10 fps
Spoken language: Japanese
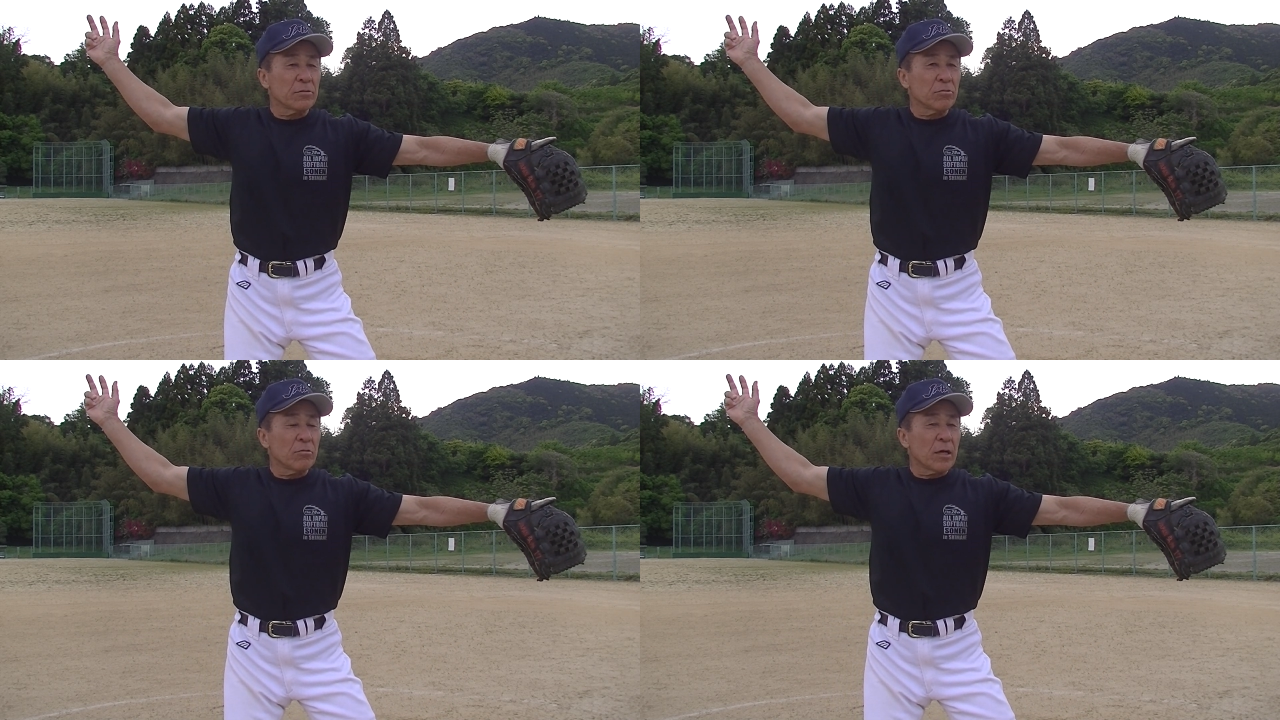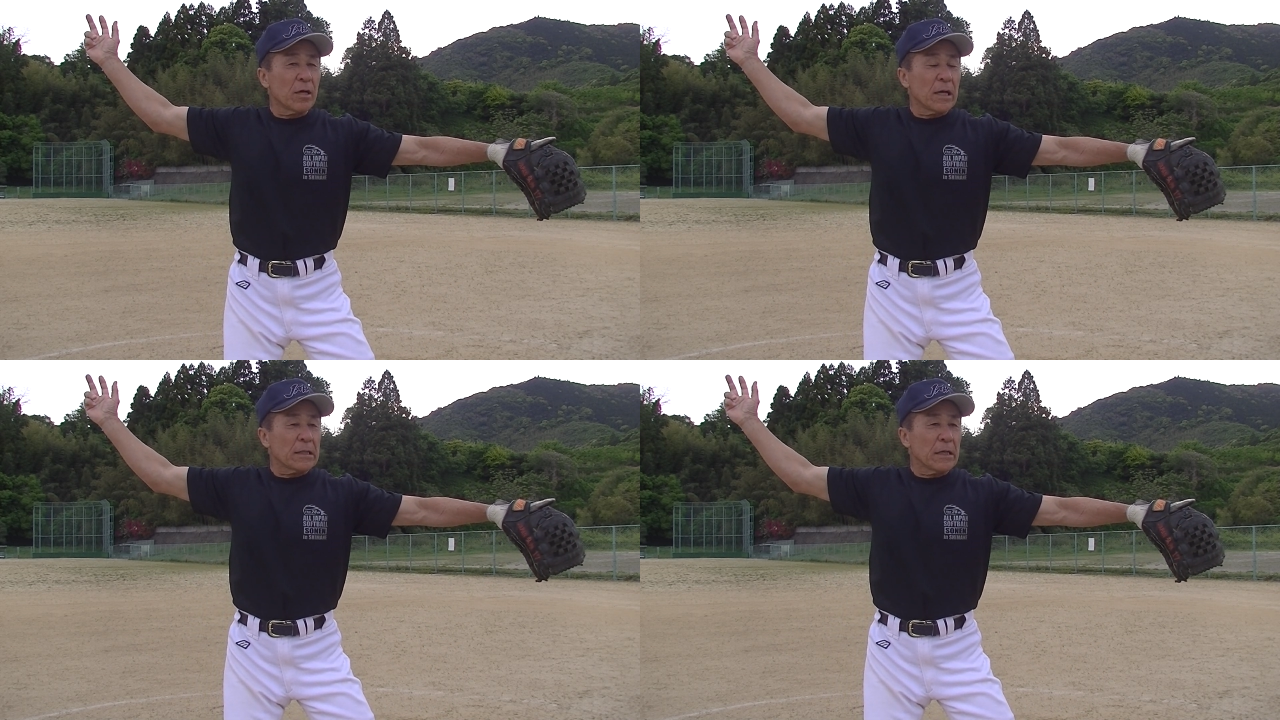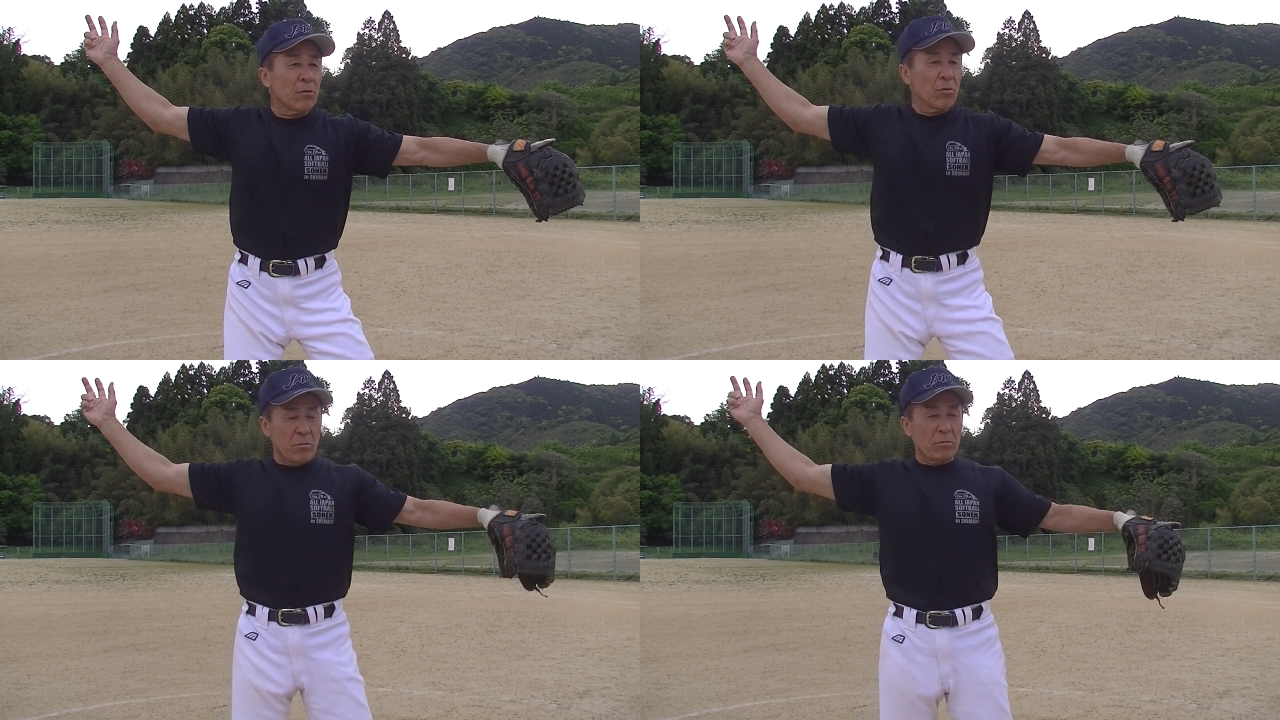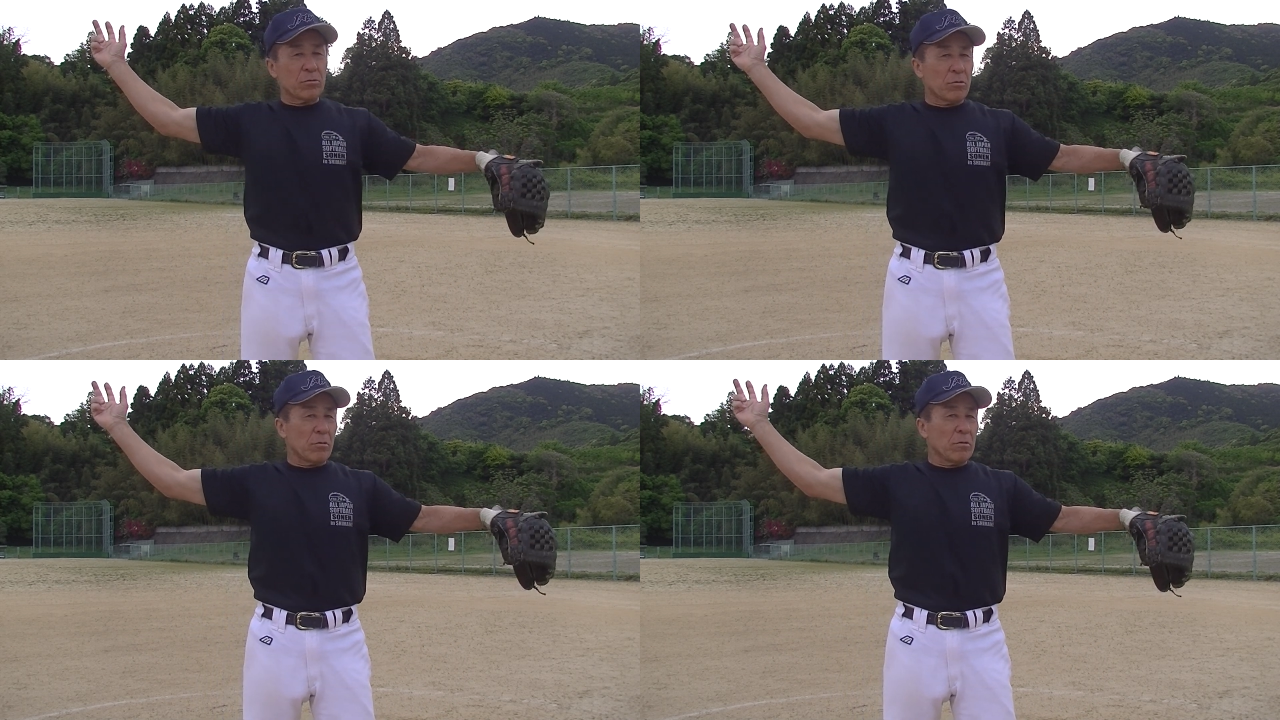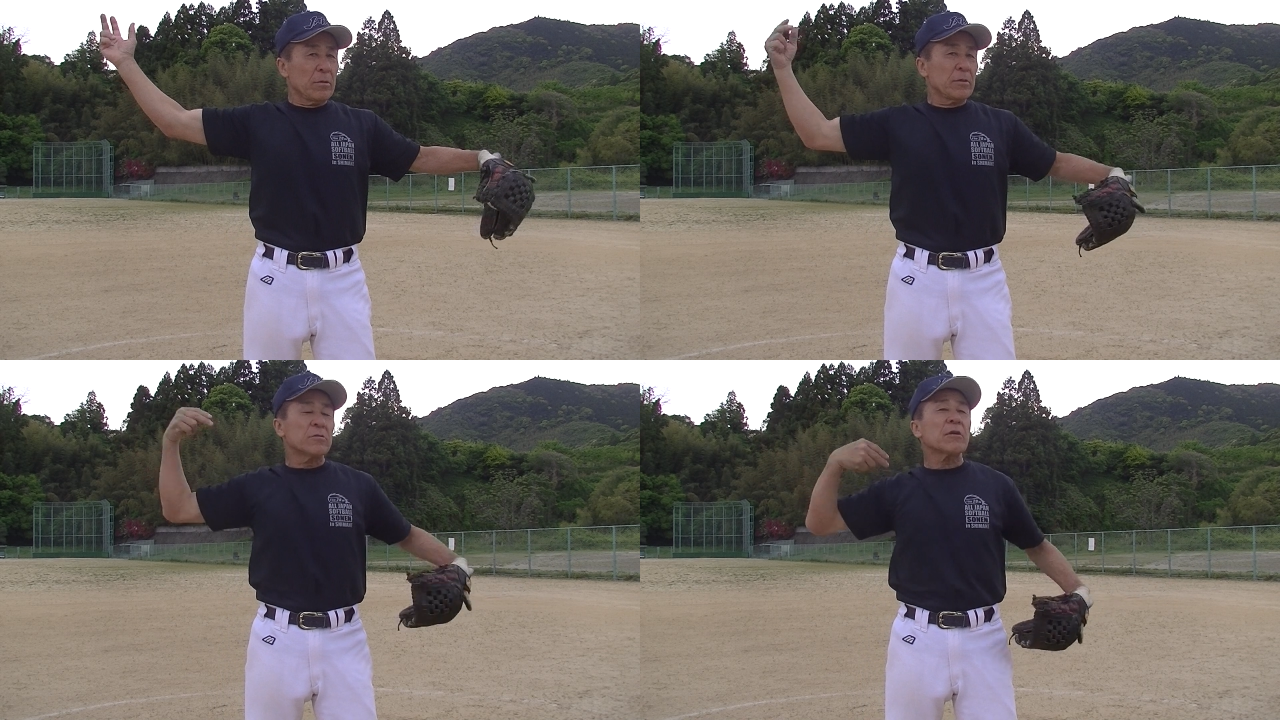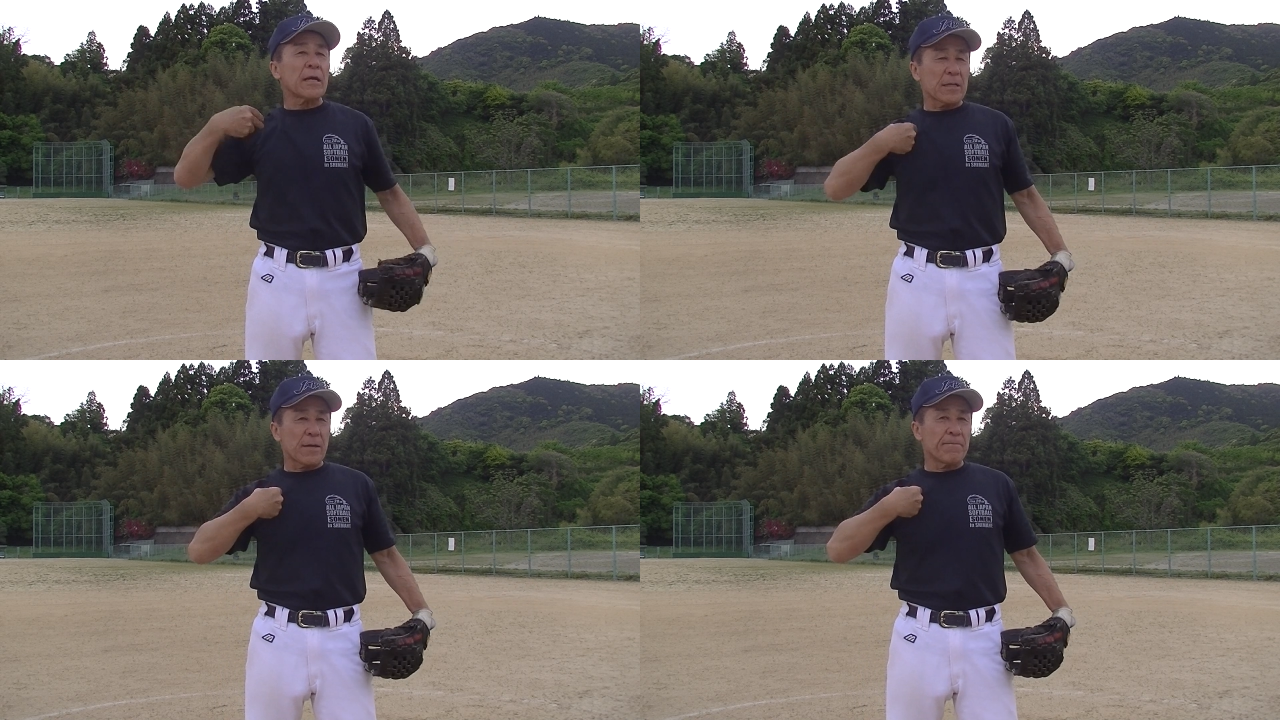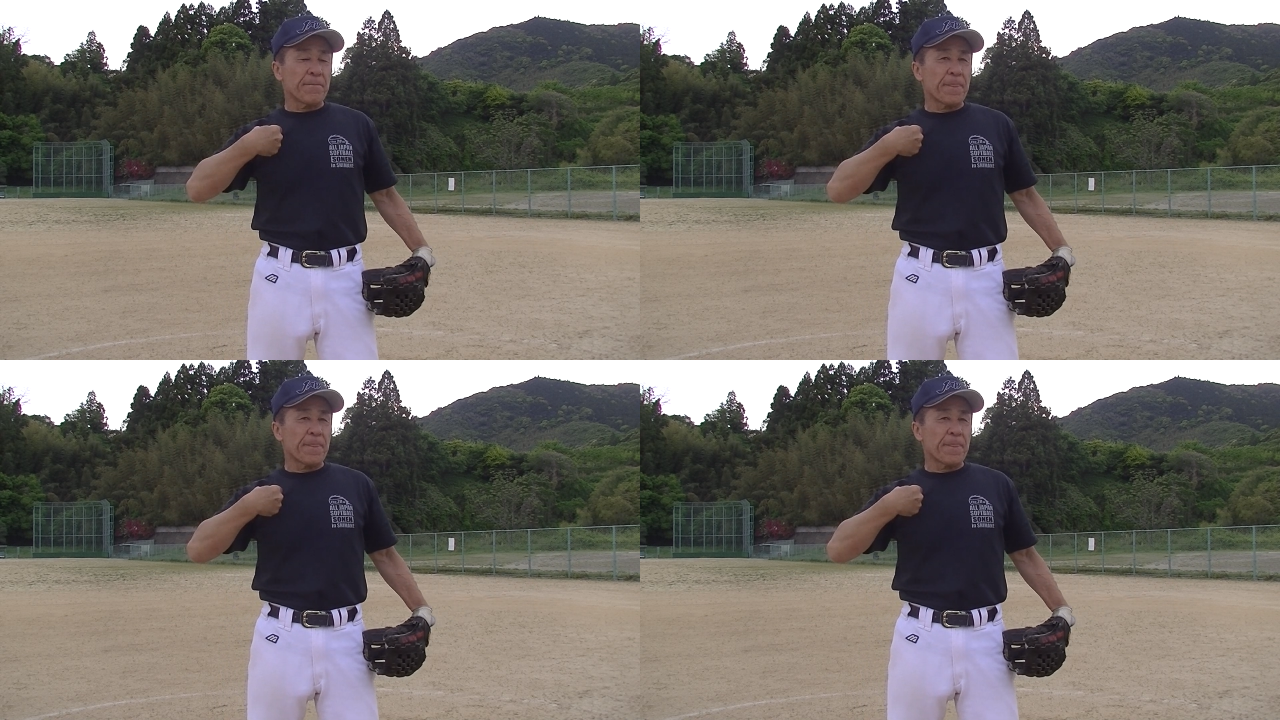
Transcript: その肩のその使い方